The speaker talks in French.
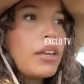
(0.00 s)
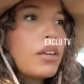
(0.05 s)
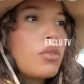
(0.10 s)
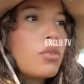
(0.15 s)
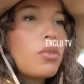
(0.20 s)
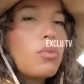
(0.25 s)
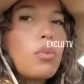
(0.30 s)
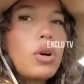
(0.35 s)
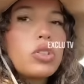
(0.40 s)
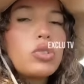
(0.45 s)

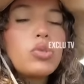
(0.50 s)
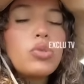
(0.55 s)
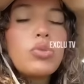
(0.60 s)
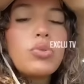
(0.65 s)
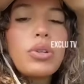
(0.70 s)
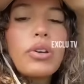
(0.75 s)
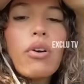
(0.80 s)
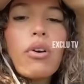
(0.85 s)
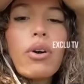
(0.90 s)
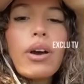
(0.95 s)
Donc moi, je
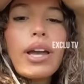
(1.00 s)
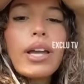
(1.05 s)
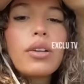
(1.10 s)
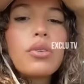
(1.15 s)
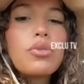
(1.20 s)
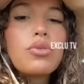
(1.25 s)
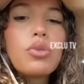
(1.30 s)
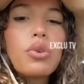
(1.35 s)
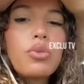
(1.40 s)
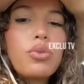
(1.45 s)
suis en
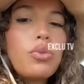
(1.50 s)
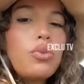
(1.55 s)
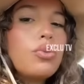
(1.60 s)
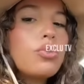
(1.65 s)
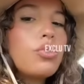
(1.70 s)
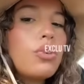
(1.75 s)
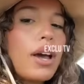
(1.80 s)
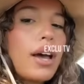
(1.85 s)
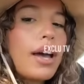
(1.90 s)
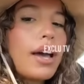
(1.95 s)
règle surtout
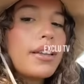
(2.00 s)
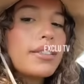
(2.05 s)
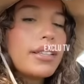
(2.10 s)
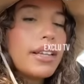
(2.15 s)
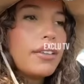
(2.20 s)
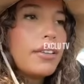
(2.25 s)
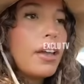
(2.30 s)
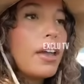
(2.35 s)
de A à Z.